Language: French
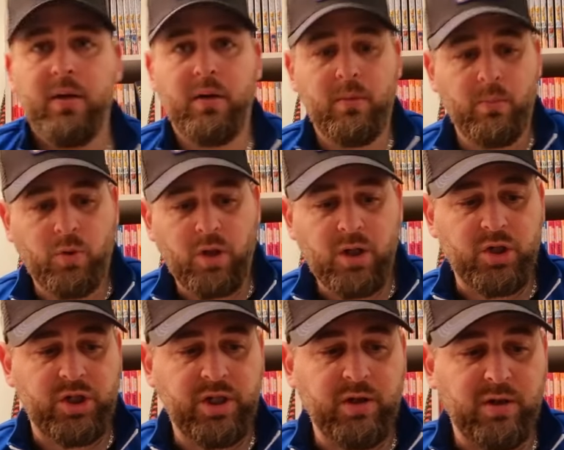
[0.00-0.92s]
moi,
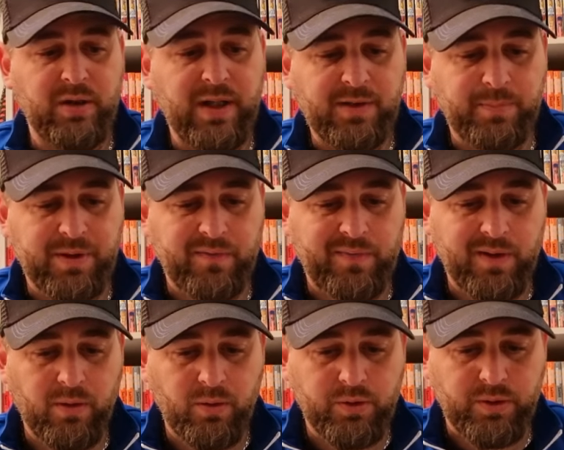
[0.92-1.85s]
j'ai une nette
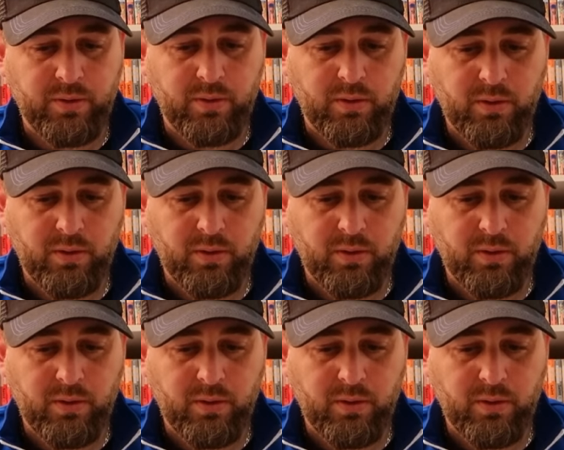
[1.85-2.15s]
préférence